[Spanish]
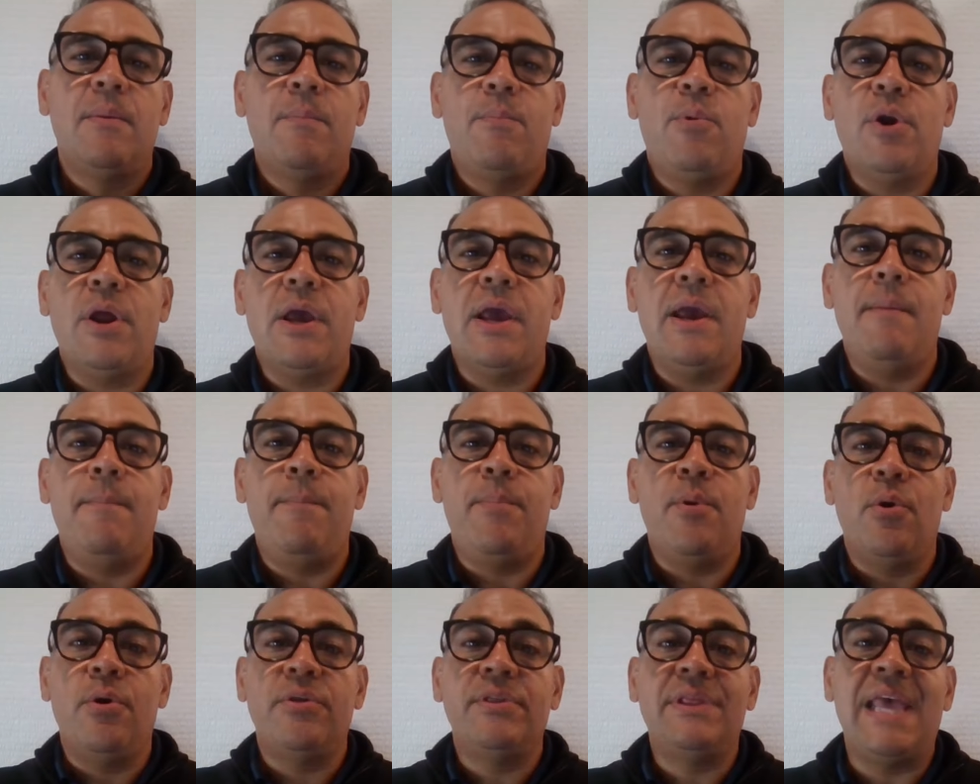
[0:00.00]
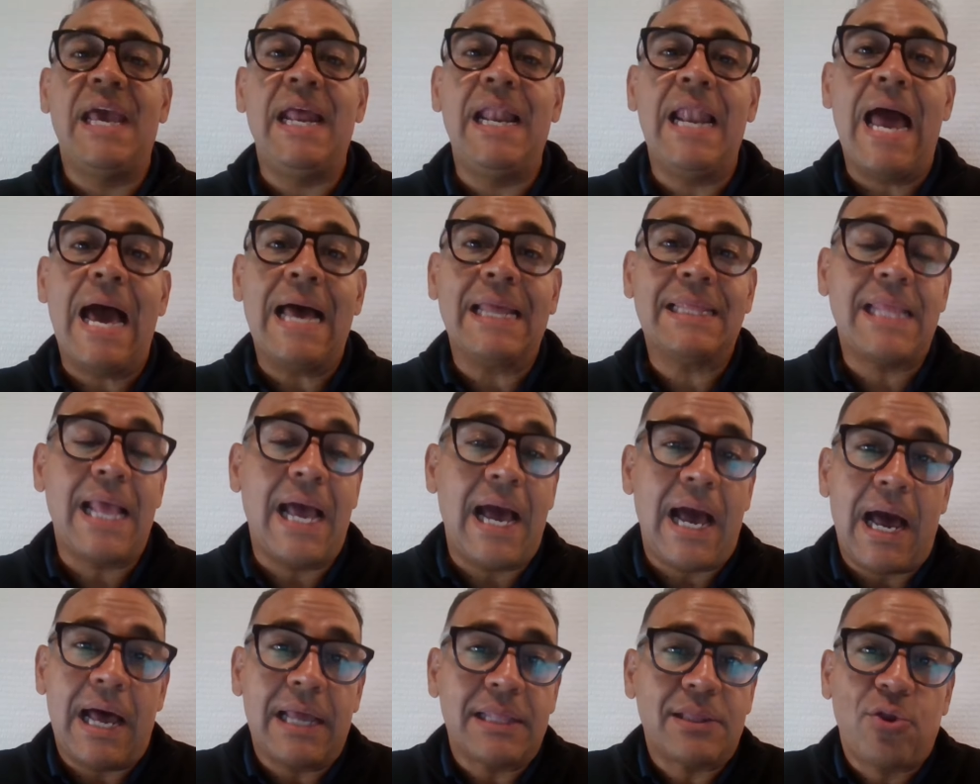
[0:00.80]
por ejemplo,
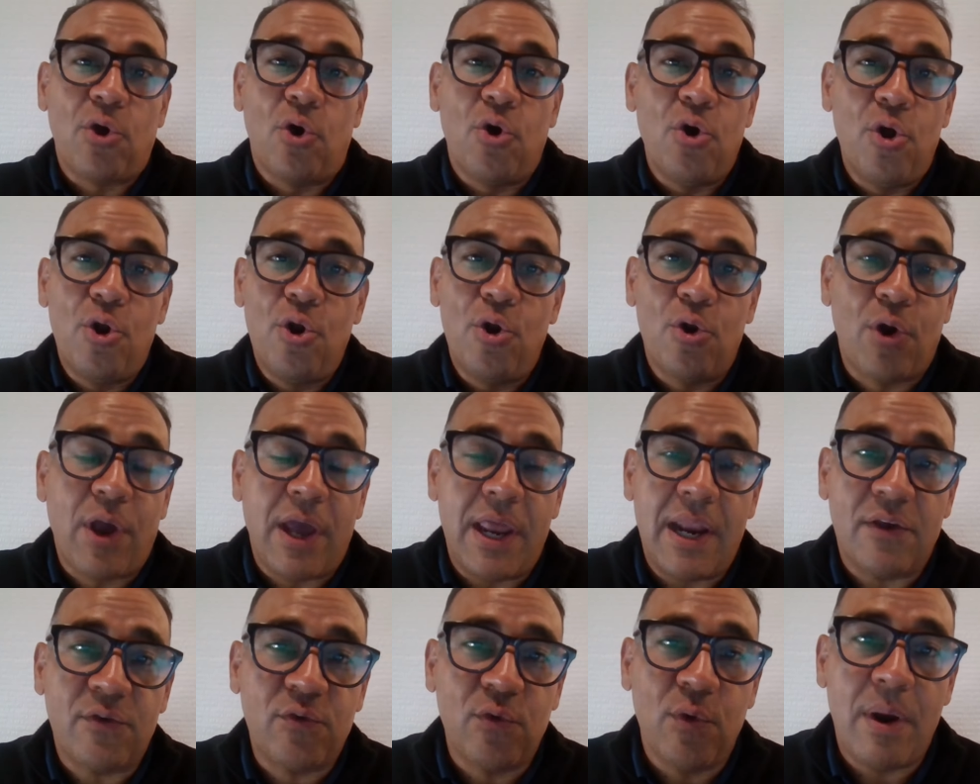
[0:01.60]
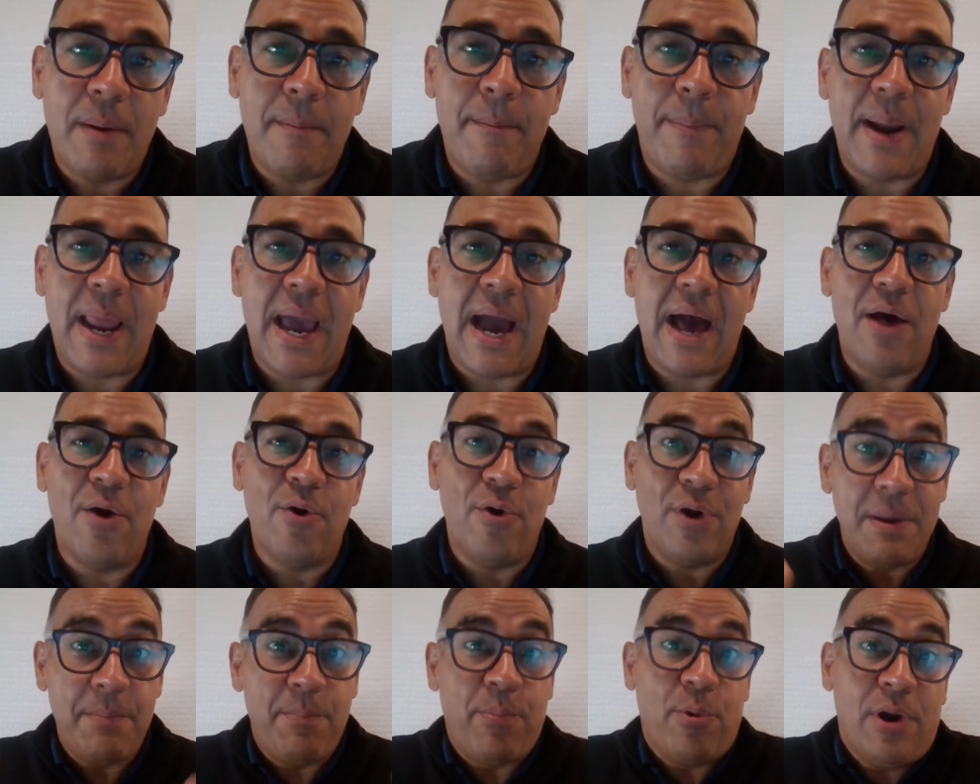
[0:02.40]
delata a todos los que eran sus
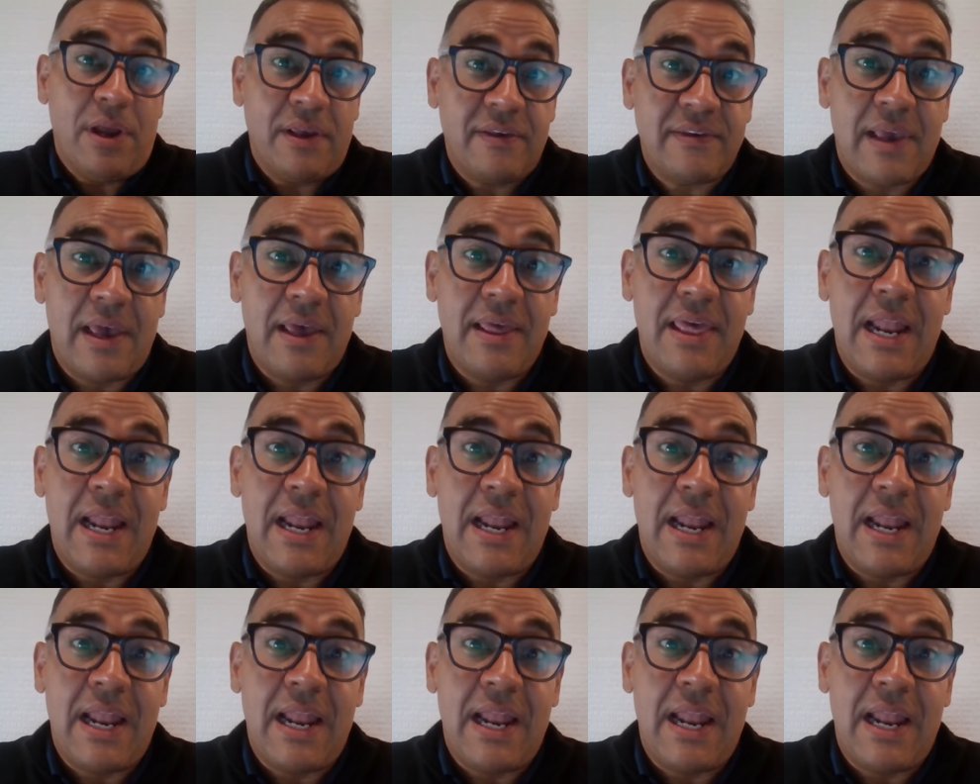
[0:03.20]
empleados y por esa